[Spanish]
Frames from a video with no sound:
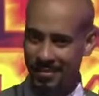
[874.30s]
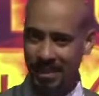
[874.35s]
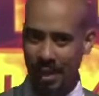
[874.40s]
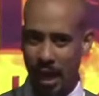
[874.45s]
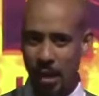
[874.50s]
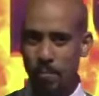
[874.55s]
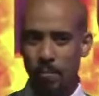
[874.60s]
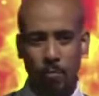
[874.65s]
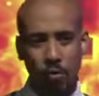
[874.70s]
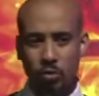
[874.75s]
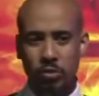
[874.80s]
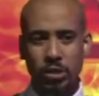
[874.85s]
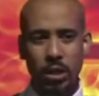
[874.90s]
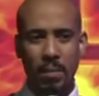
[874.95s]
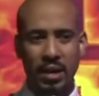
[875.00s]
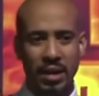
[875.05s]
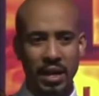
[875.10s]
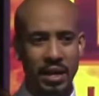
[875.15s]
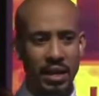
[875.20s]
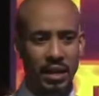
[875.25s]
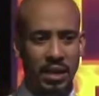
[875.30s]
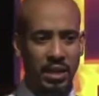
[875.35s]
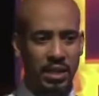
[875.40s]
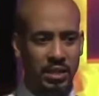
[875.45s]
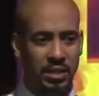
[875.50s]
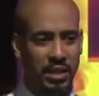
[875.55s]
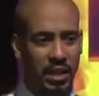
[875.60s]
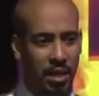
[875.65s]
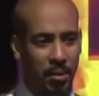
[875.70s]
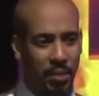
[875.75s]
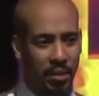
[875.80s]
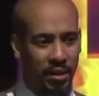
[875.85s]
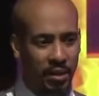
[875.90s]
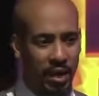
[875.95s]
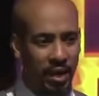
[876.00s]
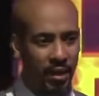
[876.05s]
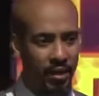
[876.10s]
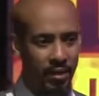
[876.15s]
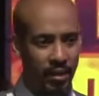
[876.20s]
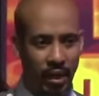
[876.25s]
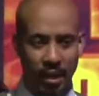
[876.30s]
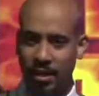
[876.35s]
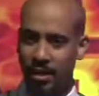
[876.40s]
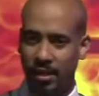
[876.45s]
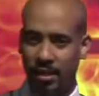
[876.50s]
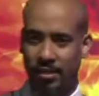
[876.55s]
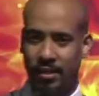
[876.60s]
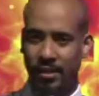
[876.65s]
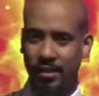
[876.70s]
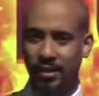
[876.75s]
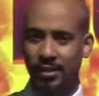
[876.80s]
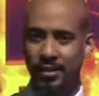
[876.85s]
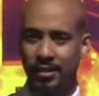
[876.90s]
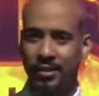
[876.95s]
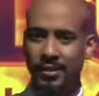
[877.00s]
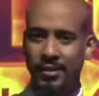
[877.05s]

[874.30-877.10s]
Hay muchas maneras de decir la verdad. ¿Alguien está aquí?